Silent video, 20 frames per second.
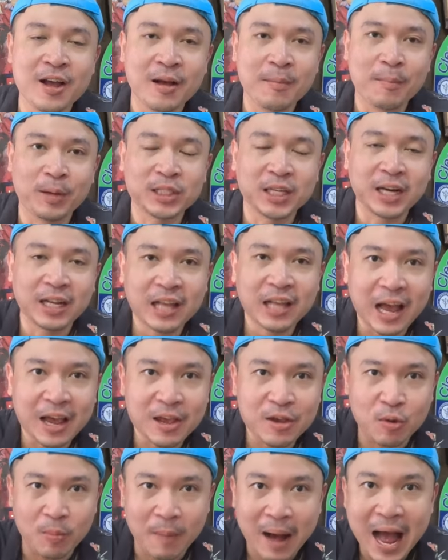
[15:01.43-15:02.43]
เพราะฉะนั้นใคร
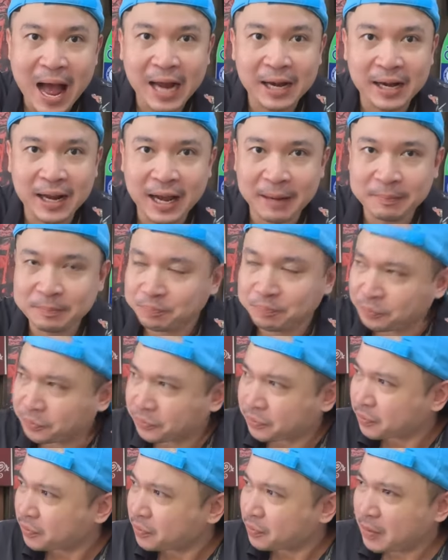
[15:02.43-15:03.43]
อยู่บ้านนะครับ
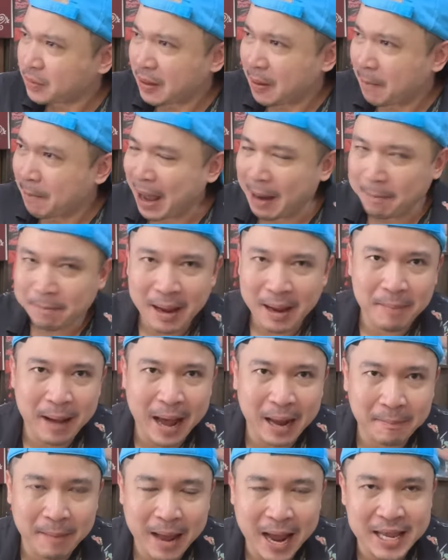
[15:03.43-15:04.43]
ผ่านไป
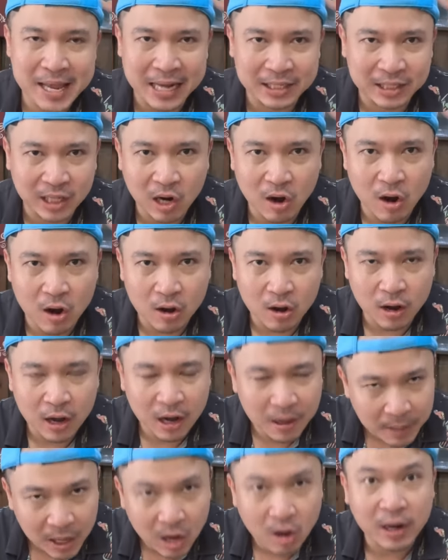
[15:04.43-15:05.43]
ผ่านมาอยากจะลองก็
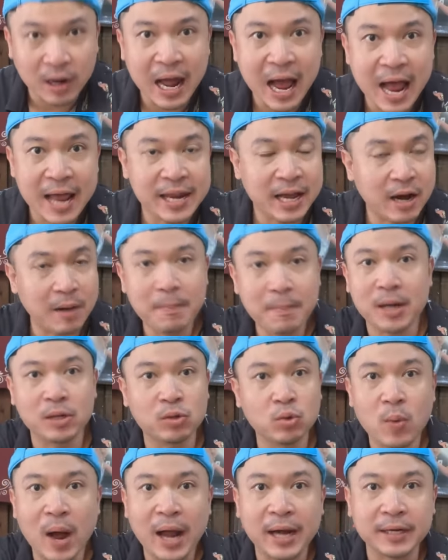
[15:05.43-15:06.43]
เข้ามาลองได้เนี่ยเขาเปิด
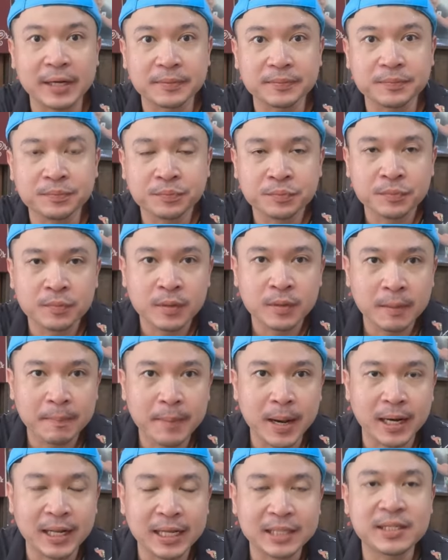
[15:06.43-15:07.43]
ทุกวัน
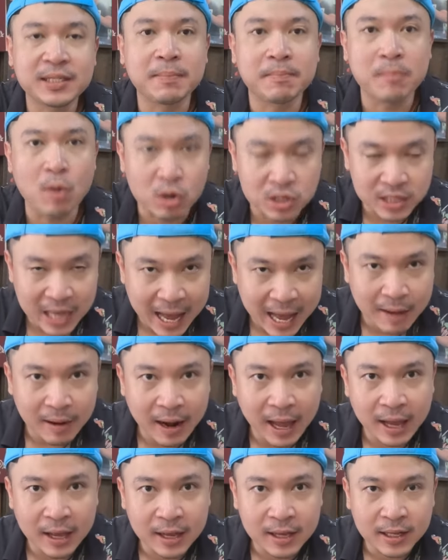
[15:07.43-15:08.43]
เปิดตั้งแต่สิบโมงเช้า
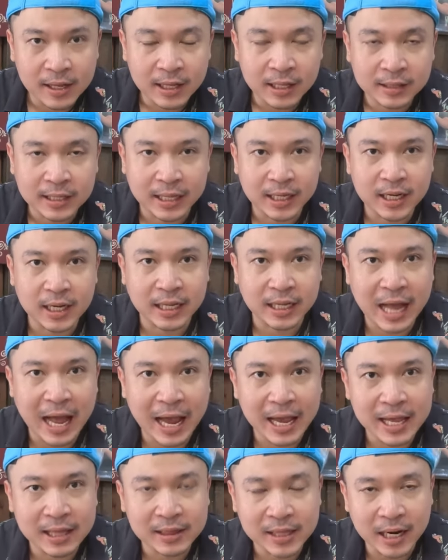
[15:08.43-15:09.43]
แล้วแต่ถ้าเกิดใคร
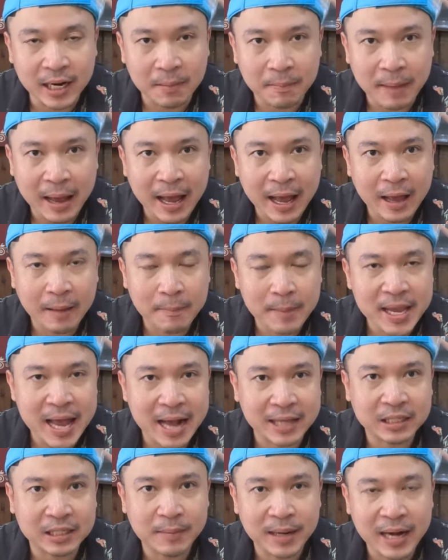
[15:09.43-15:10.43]
ตื่นมาไม่อ
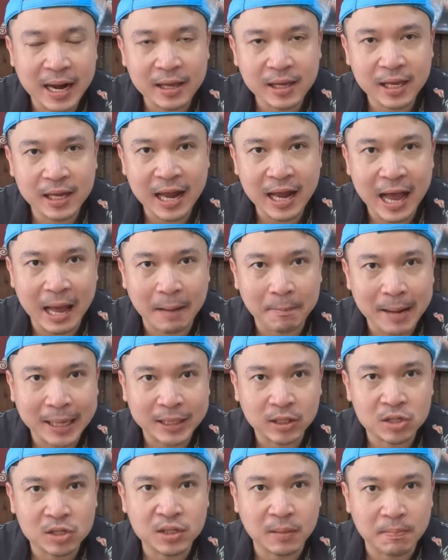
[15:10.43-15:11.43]
ยากจะมานั่งกินอาหารป่า
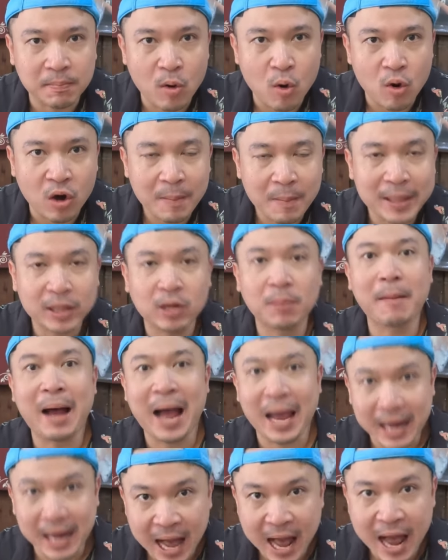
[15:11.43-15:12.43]
ตอนสิบโมงก็มาตอน
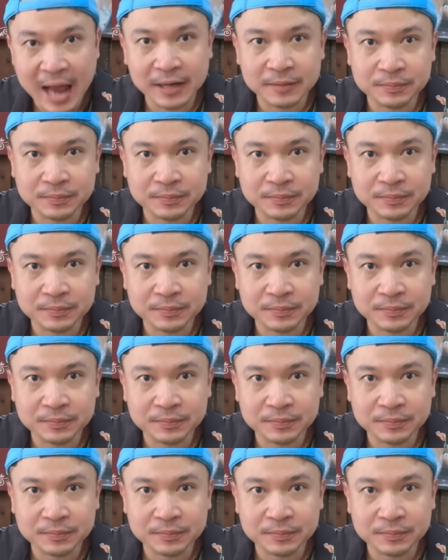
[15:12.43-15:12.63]
บ่ายได้